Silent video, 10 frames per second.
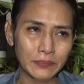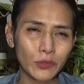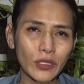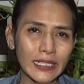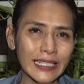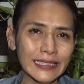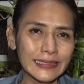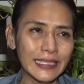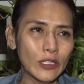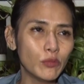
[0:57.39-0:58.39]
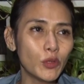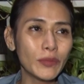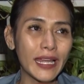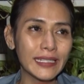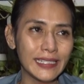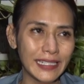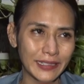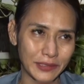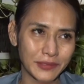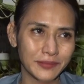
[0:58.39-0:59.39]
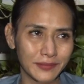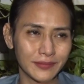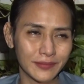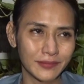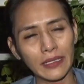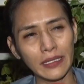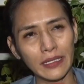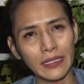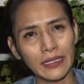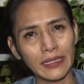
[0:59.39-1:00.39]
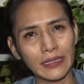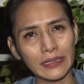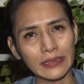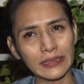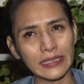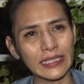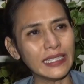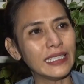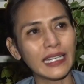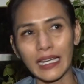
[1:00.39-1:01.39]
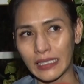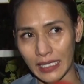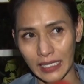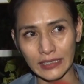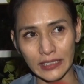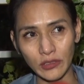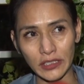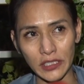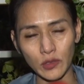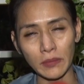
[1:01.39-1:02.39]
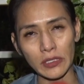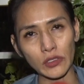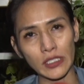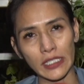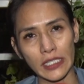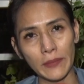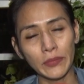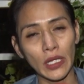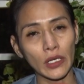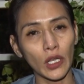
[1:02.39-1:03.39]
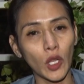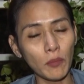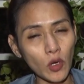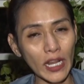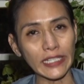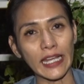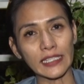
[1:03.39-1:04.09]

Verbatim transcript: Bukan rahasia umum lagi gitu. Uh, kita tidak lari ke arah situ sih, cuman maksudnya gini, kalau mau lari